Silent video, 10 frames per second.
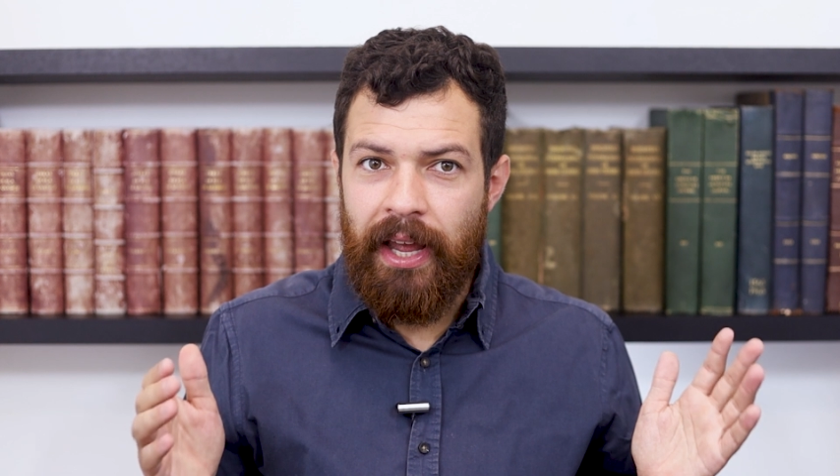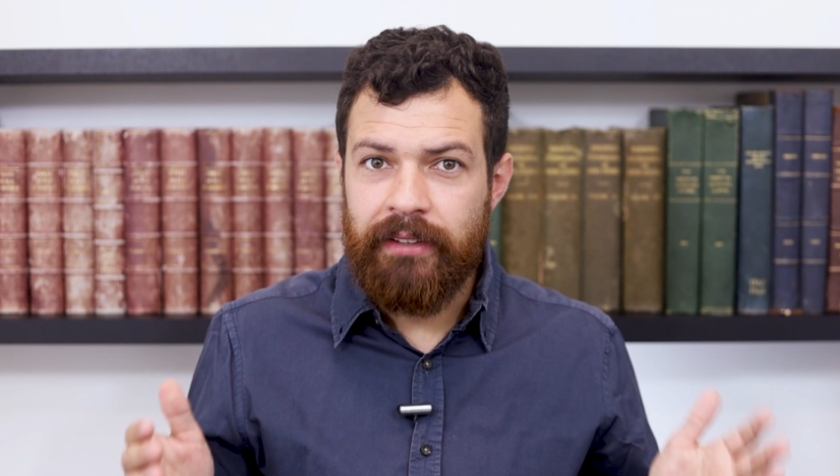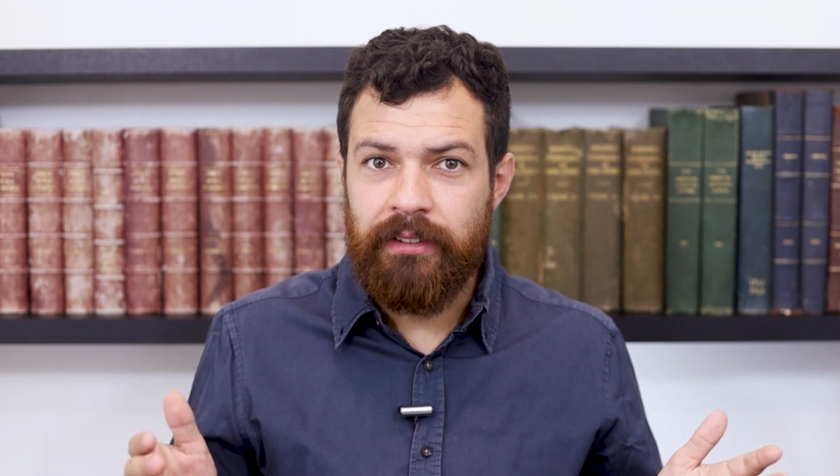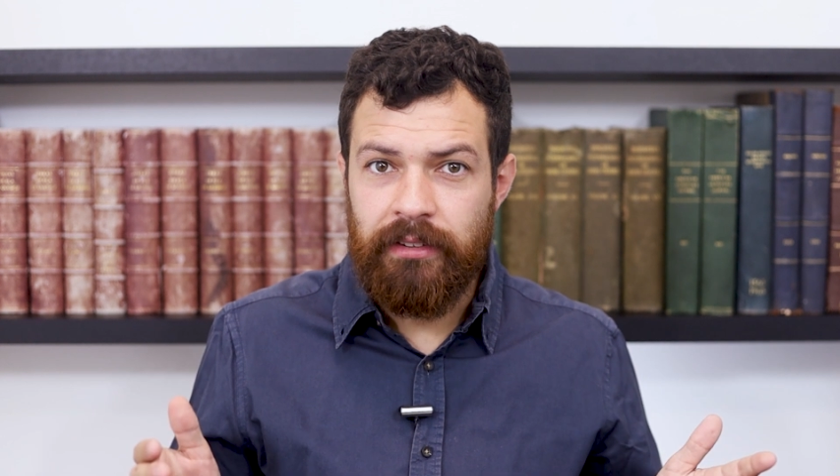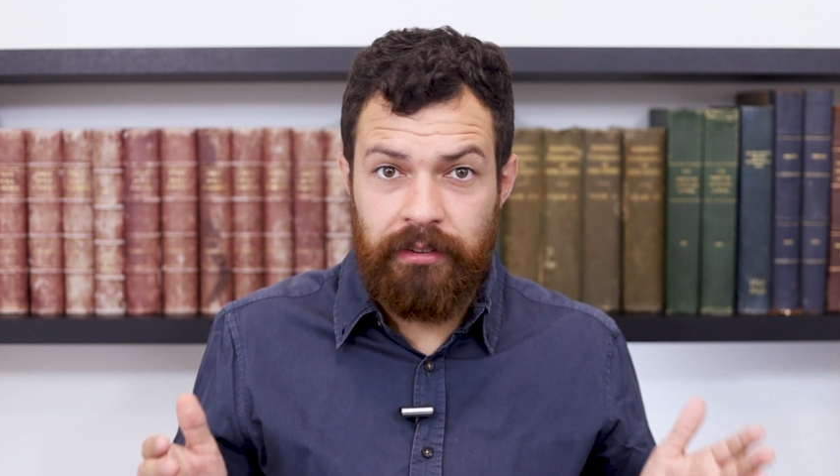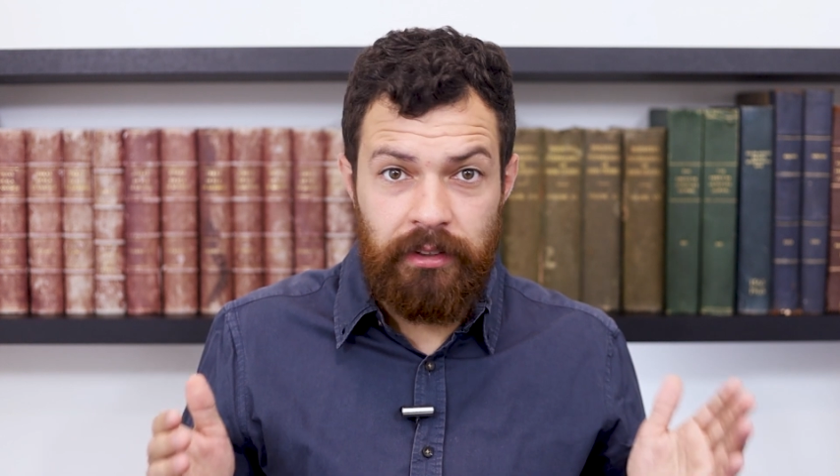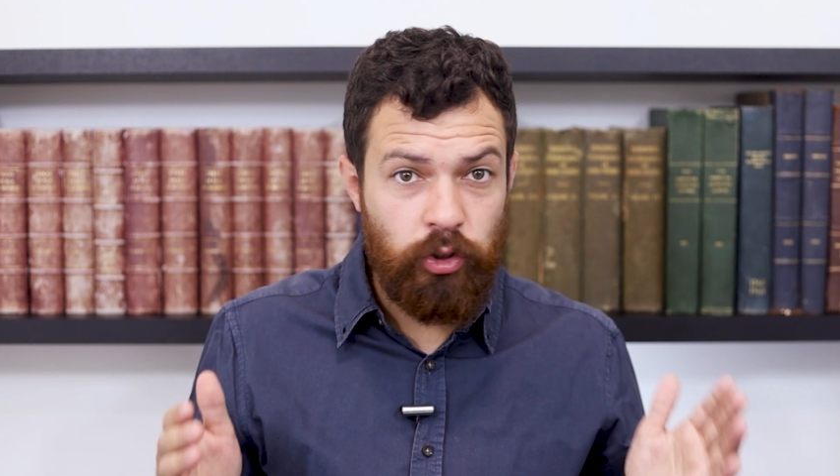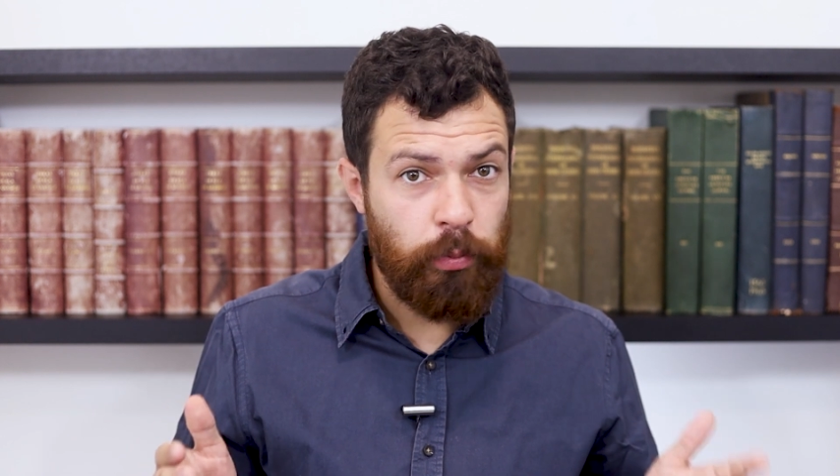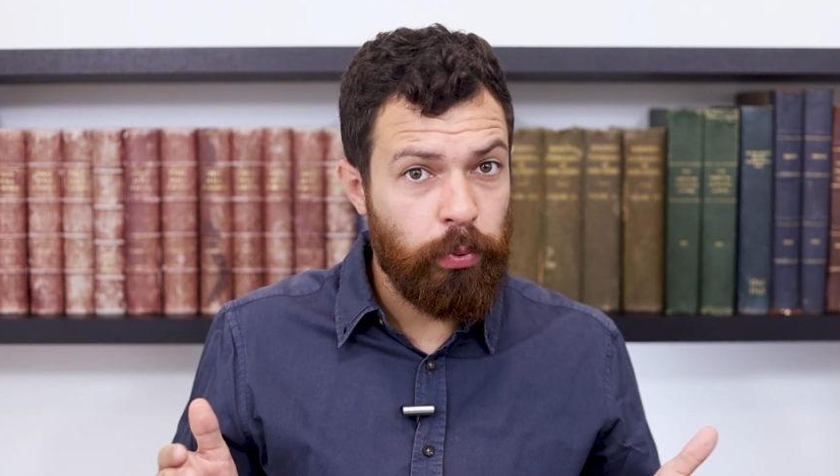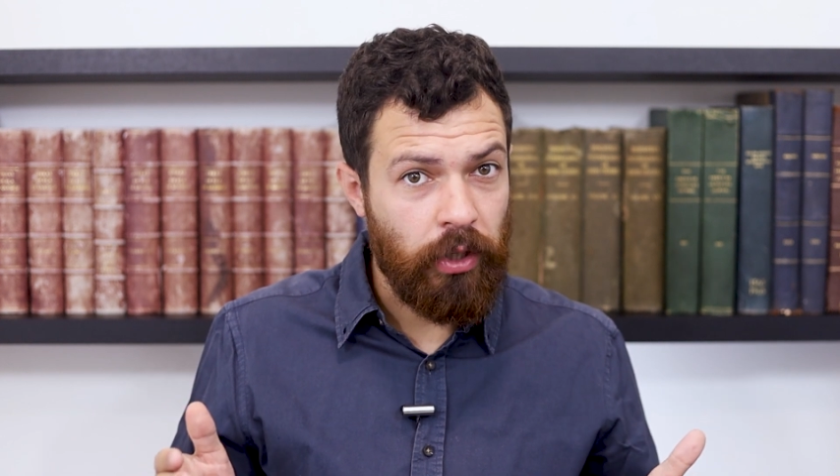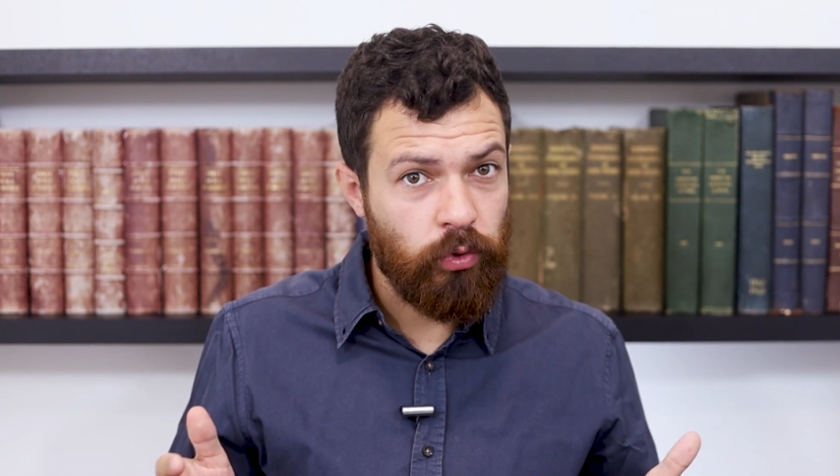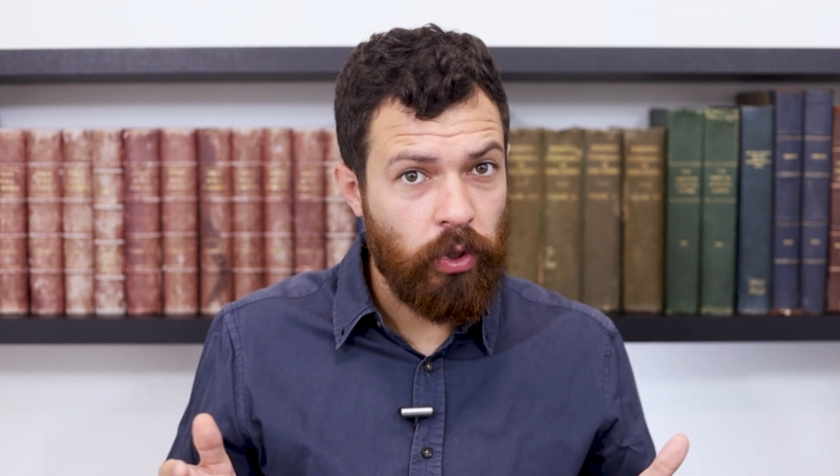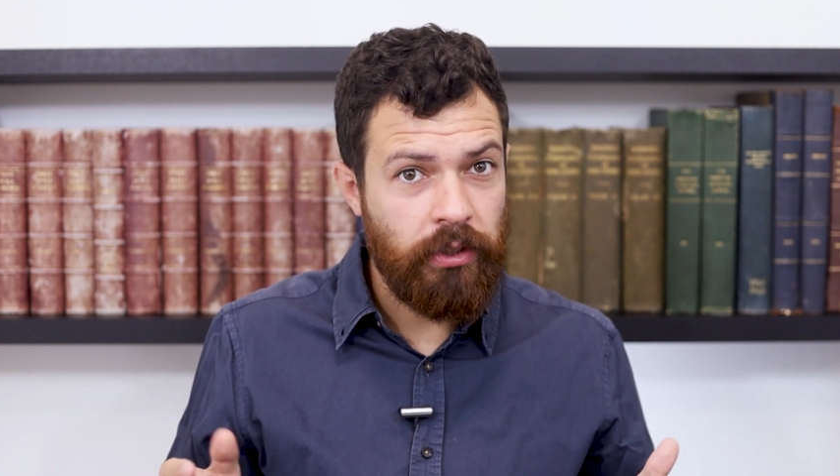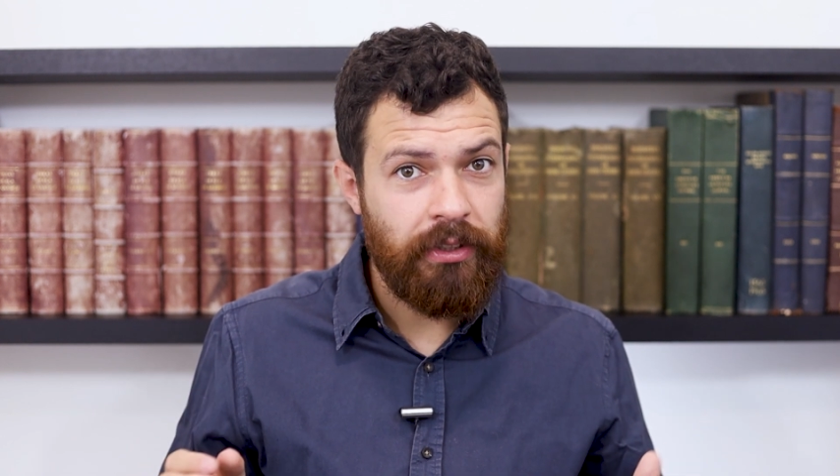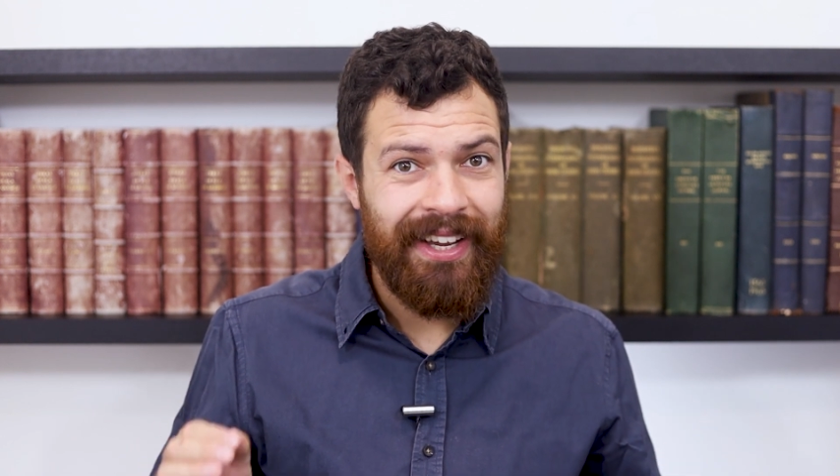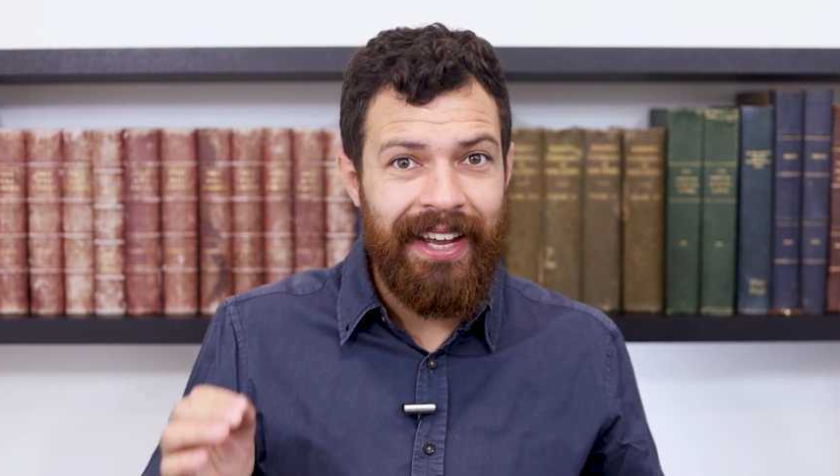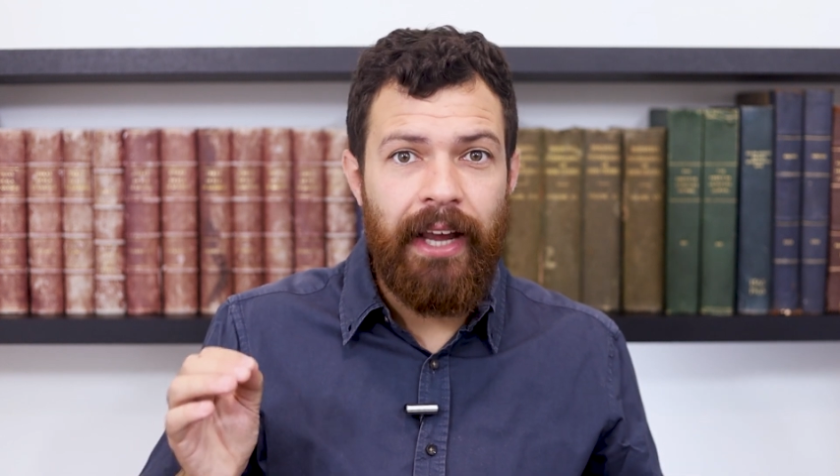essas estipulações,